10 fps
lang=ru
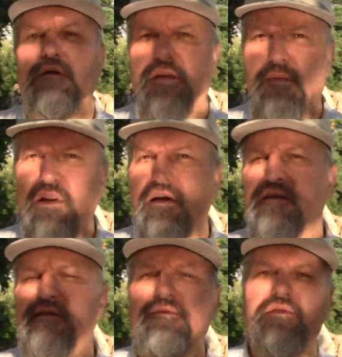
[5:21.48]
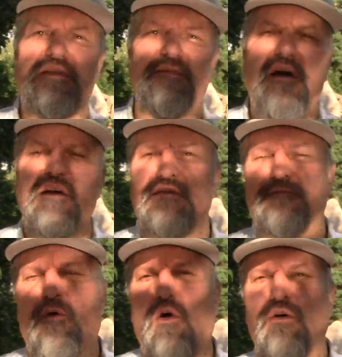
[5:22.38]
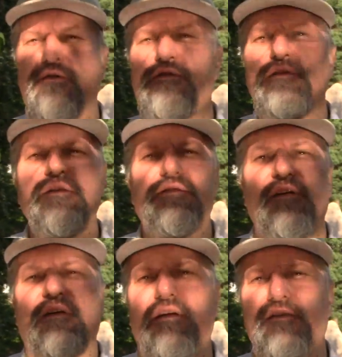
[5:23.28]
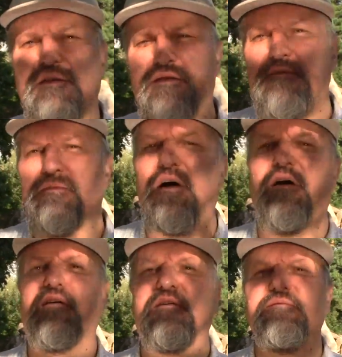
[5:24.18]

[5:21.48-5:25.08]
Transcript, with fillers: Да благословит Тебя Господь и сохранит Тебя.